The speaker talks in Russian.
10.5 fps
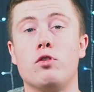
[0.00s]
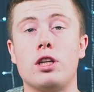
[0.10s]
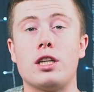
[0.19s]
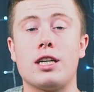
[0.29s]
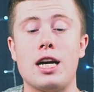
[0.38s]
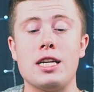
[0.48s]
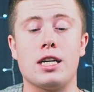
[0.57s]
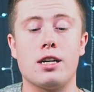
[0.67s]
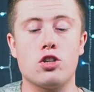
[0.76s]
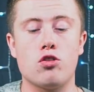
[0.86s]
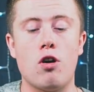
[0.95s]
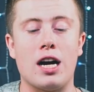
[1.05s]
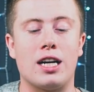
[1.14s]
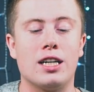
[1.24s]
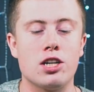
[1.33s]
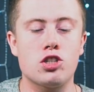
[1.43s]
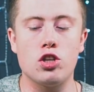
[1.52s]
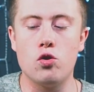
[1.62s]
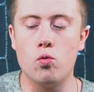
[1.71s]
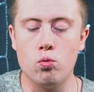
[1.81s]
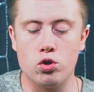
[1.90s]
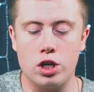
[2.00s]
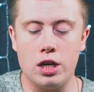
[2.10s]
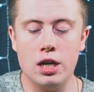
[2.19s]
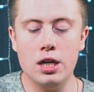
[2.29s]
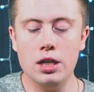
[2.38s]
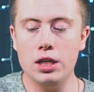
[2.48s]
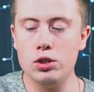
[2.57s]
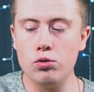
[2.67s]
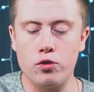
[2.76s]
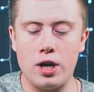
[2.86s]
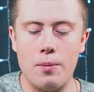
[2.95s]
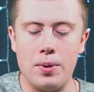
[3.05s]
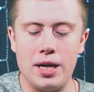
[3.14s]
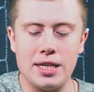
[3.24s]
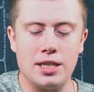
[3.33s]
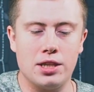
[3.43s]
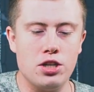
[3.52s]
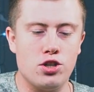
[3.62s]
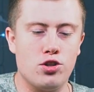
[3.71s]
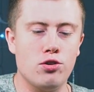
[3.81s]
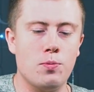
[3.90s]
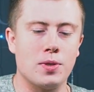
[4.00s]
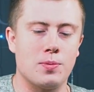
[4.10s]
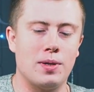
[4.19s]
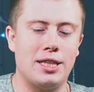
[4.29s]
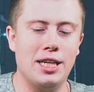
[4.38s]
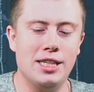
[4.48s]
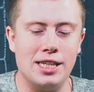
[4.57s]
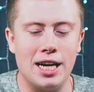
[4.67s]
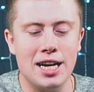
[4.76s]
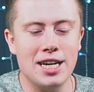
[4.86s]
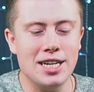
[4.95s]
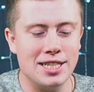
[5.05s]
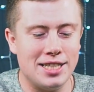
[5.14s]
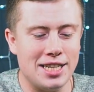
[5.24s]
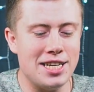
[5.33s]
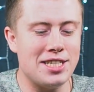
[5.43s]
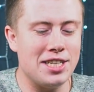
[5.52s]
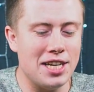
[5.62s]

вот это крайне хорошо. АКГшные уши идут в комплекте, да еще и посмотрите, здесь